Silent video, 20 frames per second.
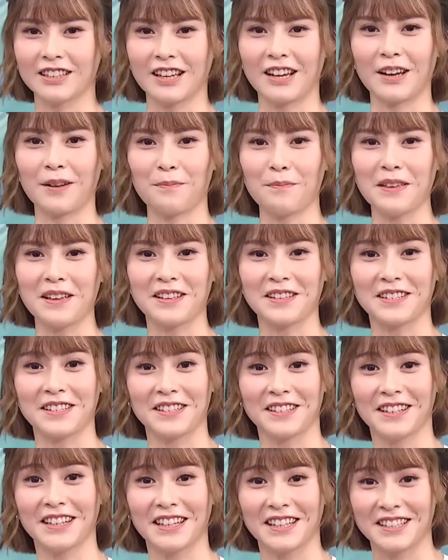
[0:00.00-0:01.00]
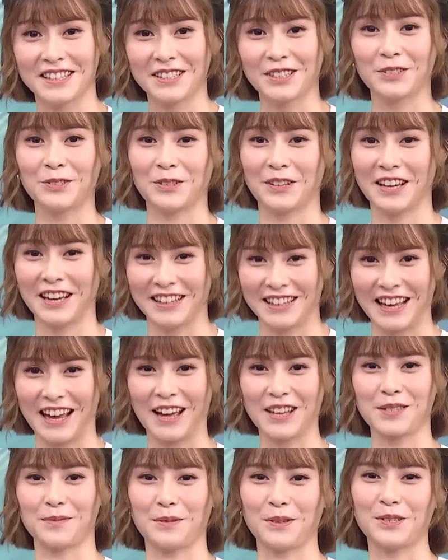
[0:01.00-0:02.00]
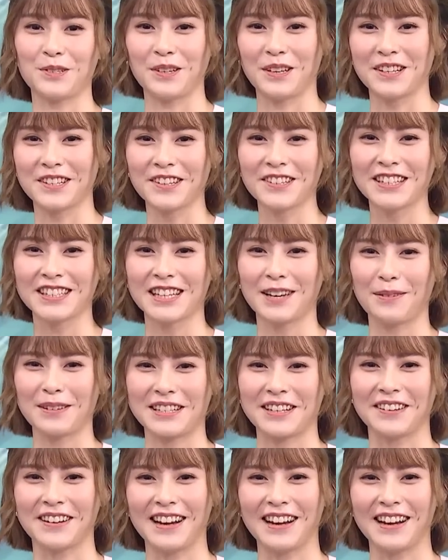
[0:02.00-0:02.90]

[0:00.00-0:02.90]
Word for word: 个当然面子、例子就看大家怎么选。休息一下，马